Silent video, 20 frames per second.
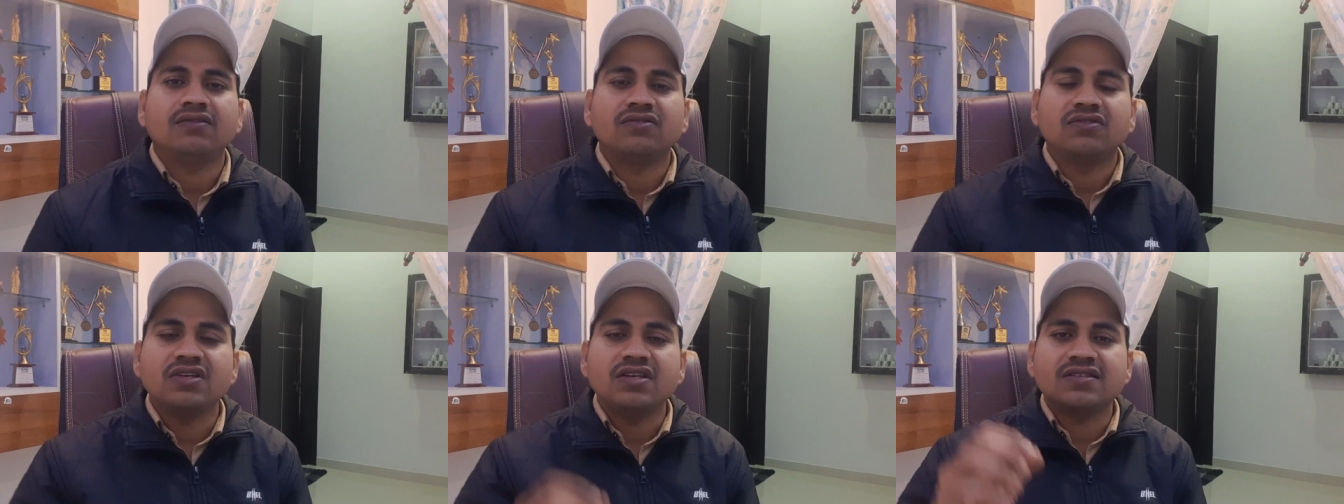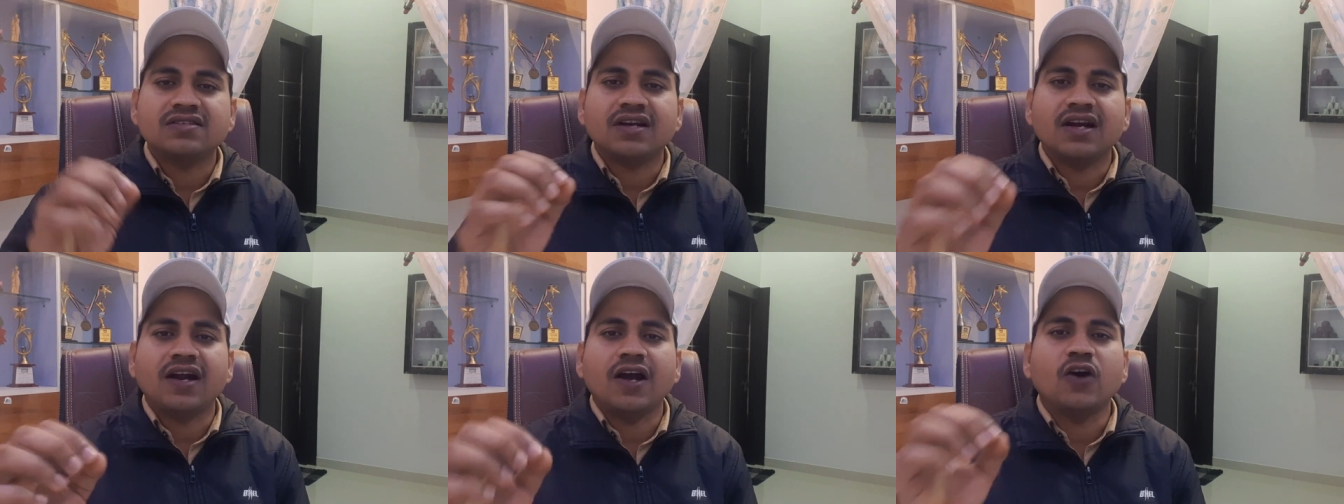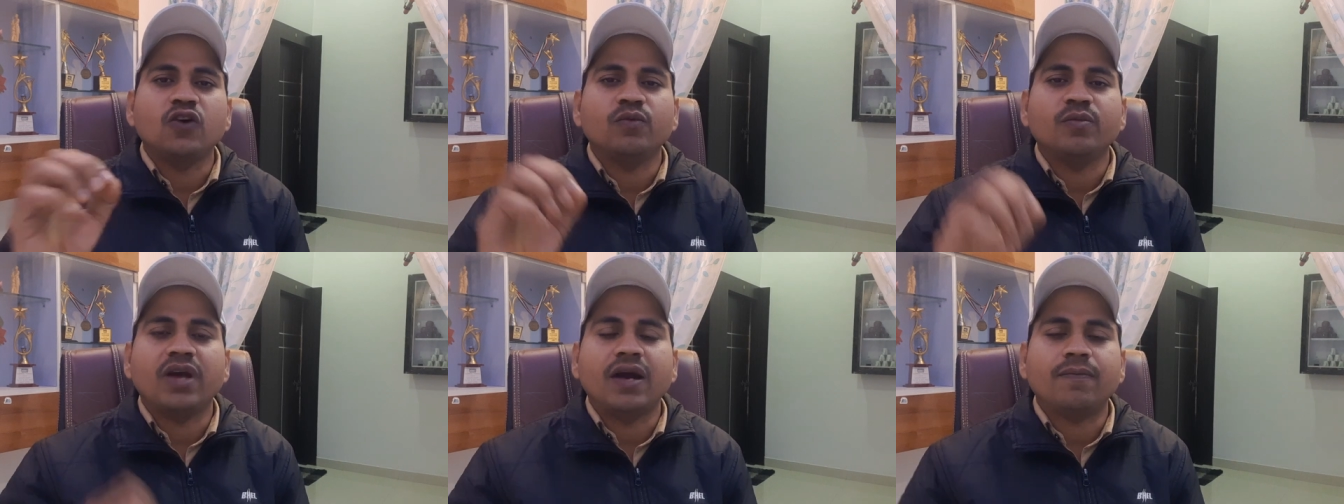तीसरा
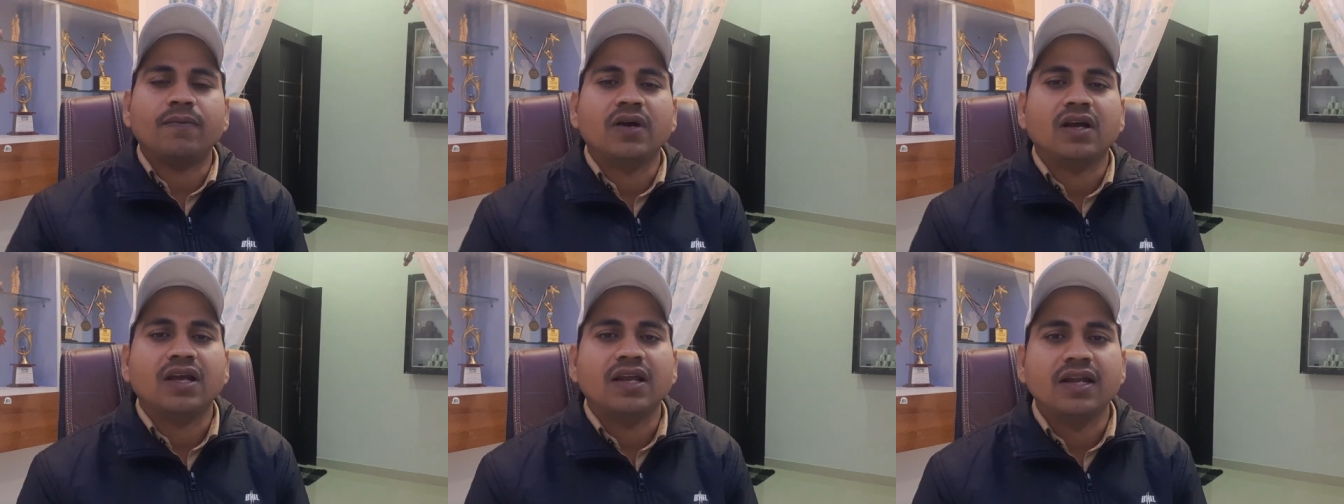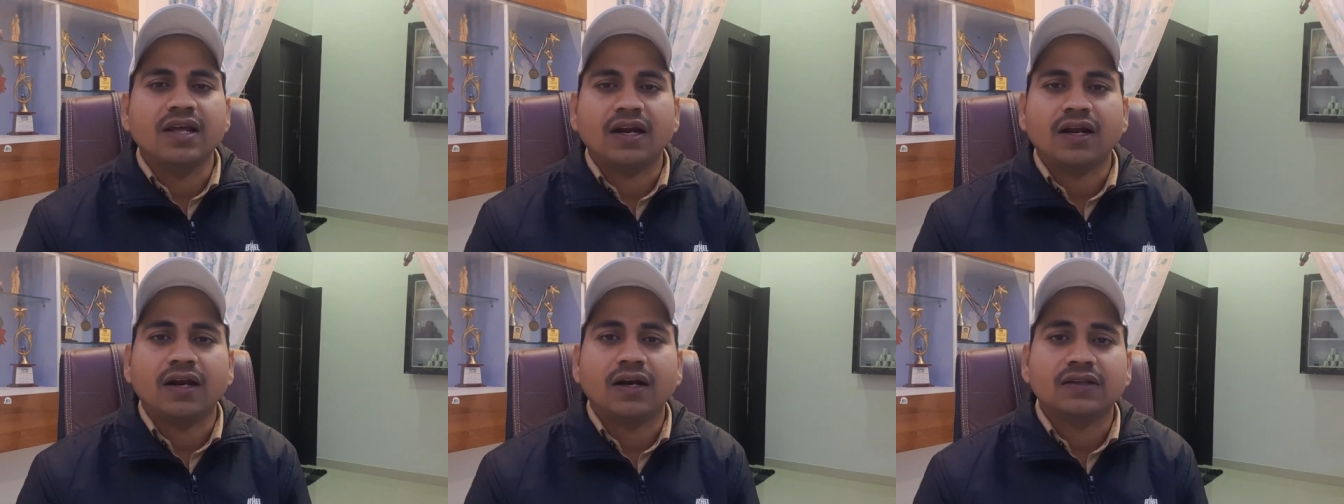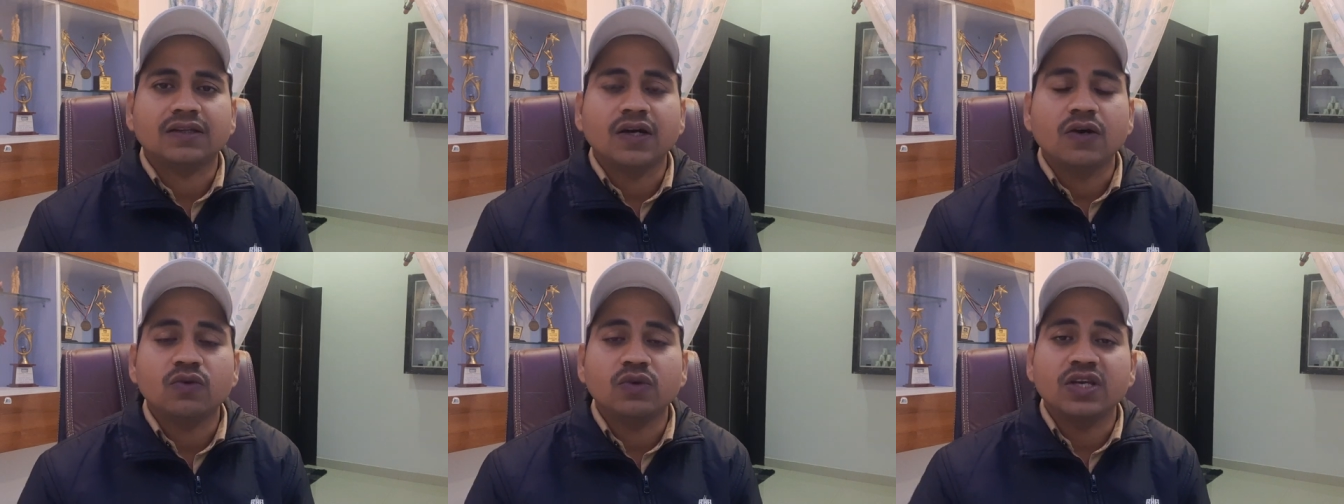डाउट मैं आपका क्लियर
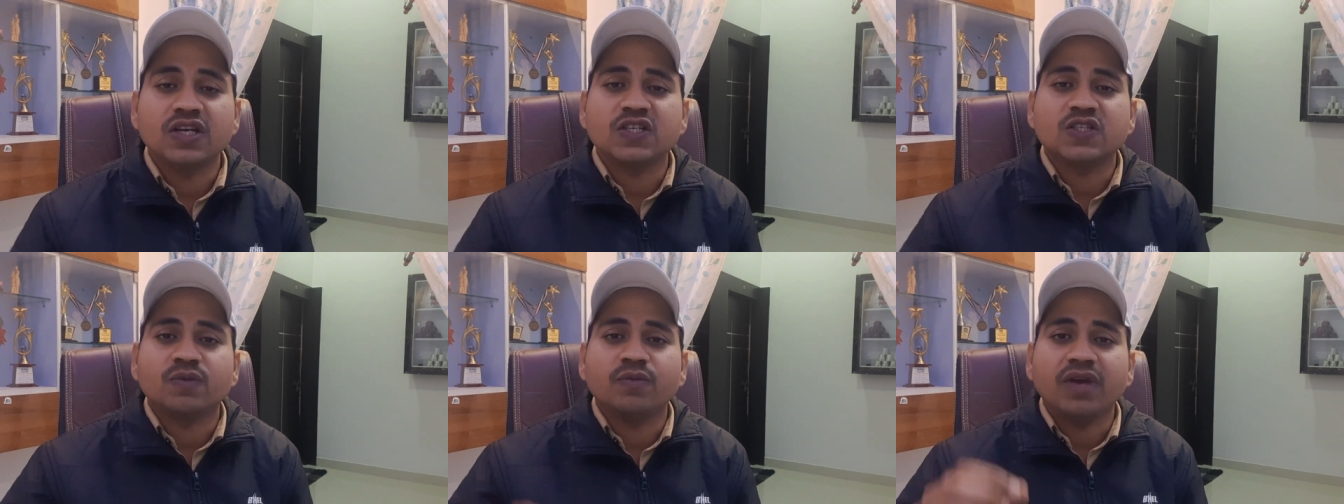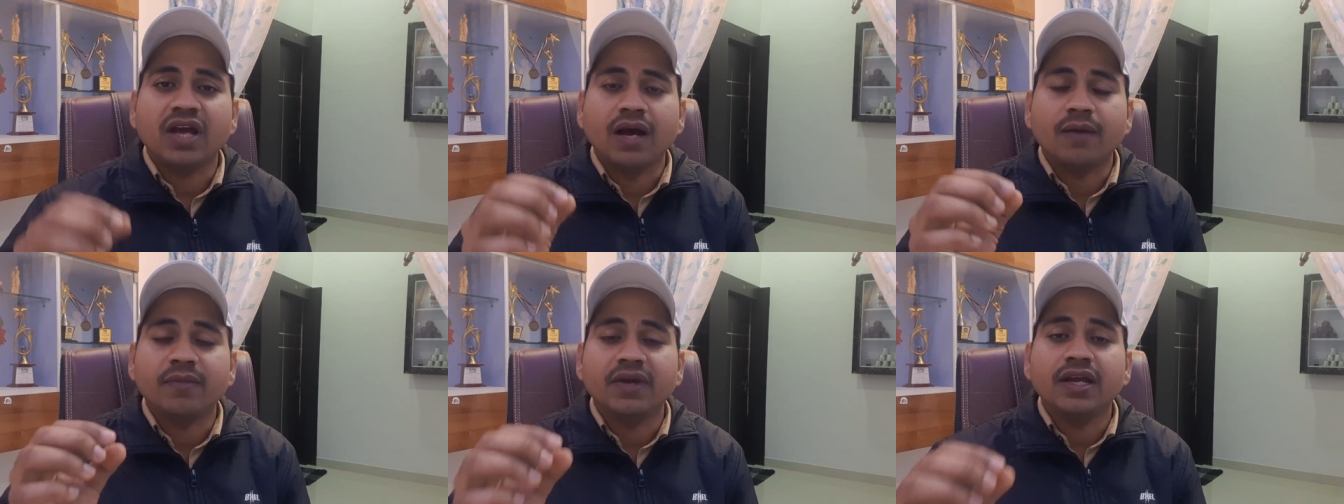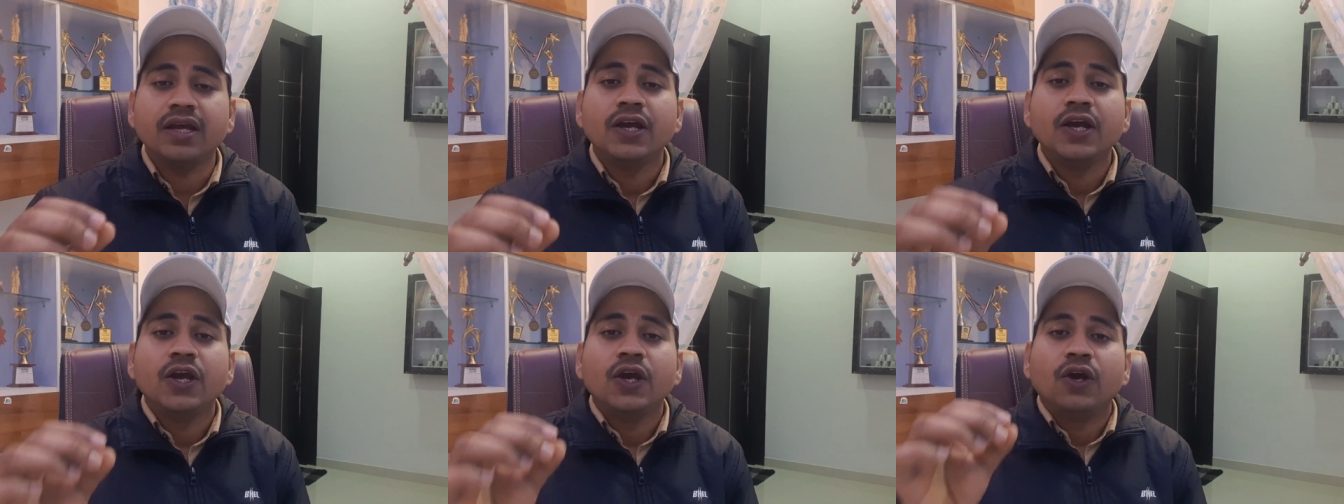करता हूं कि इसमें
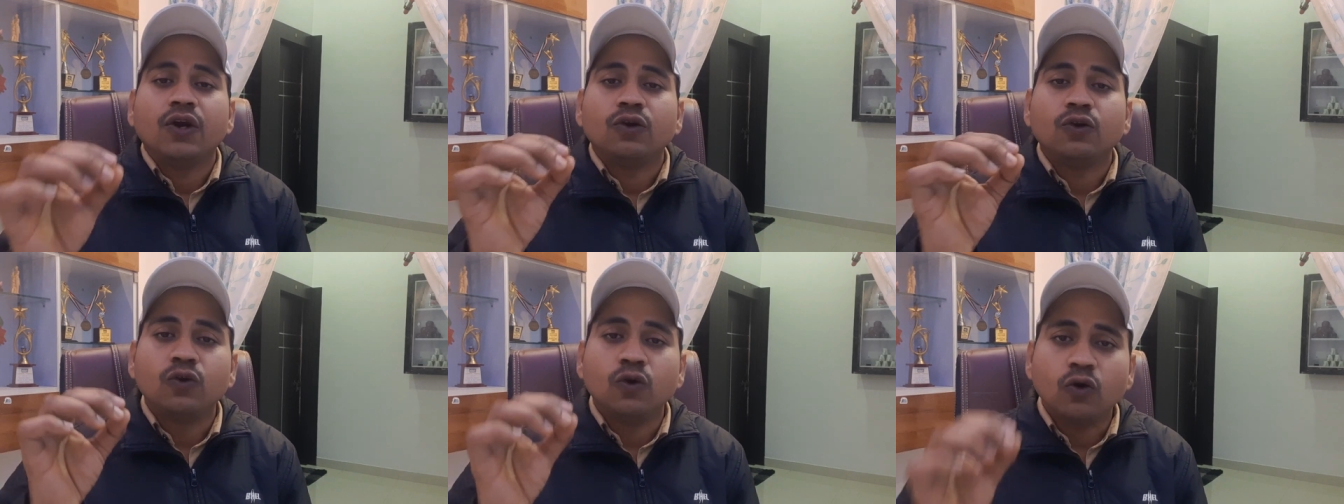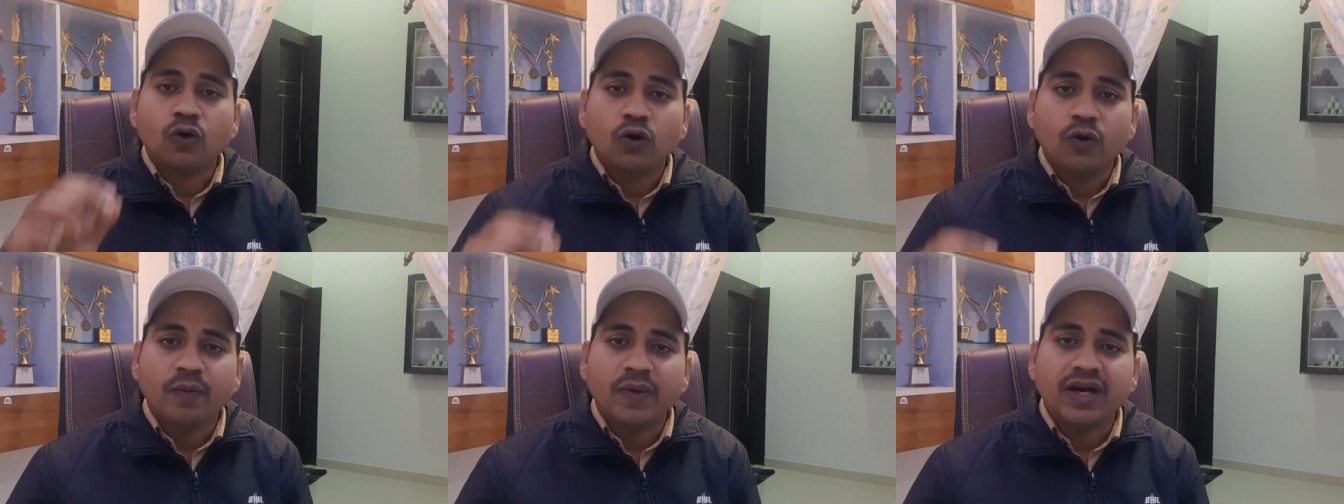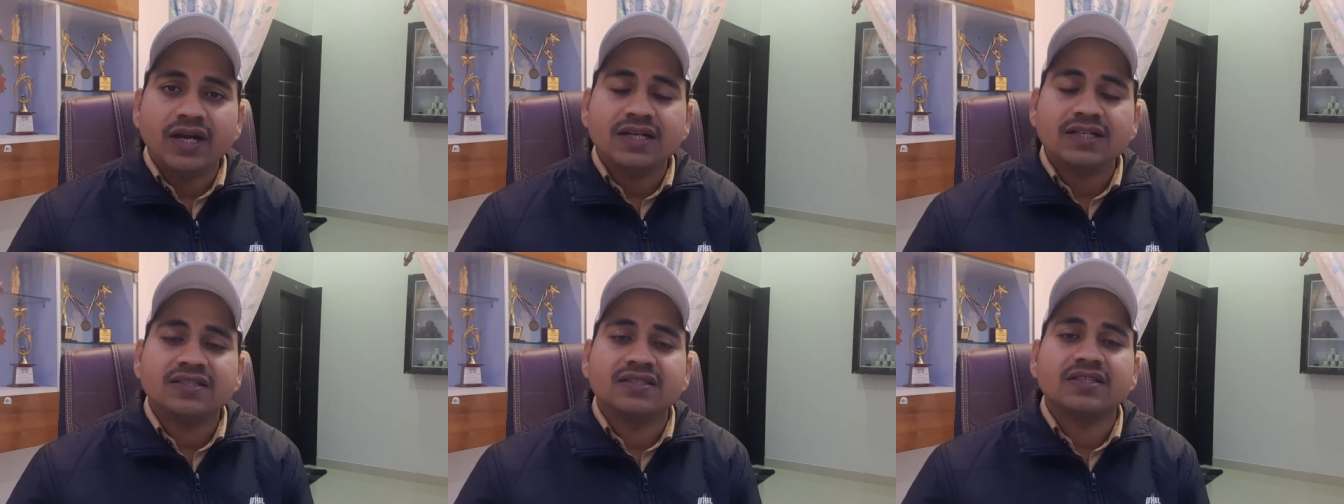हमें
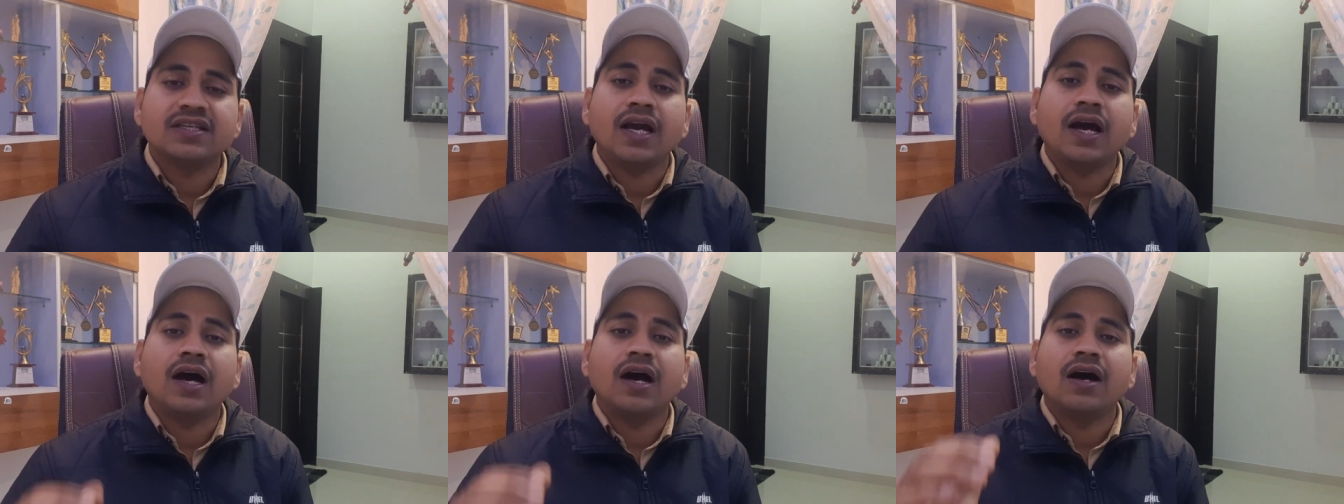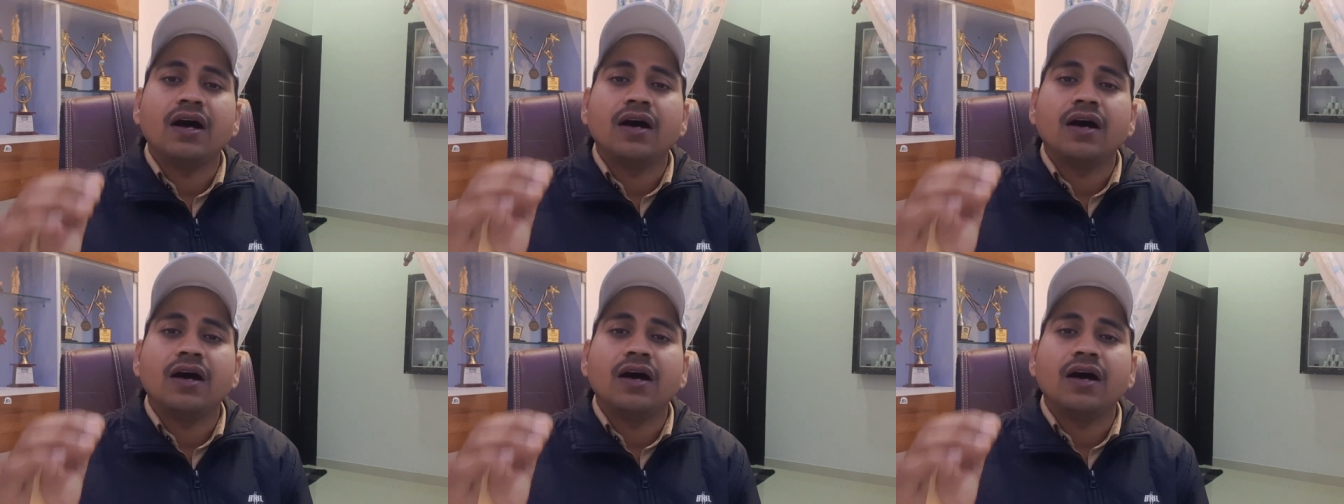डॉक्यूमेंट्स या